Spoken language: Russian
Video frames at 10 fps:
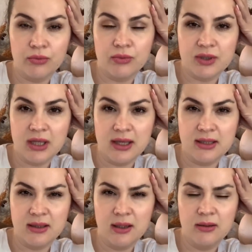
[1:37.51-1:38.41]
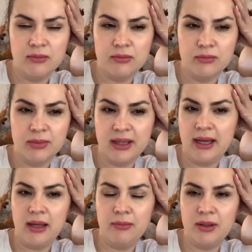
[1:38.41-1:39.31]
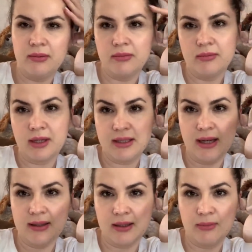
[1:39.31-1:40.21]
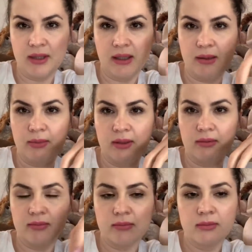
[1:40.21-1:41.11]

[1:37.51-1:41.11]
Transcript: знаете, да, батареями, радиаторами такими,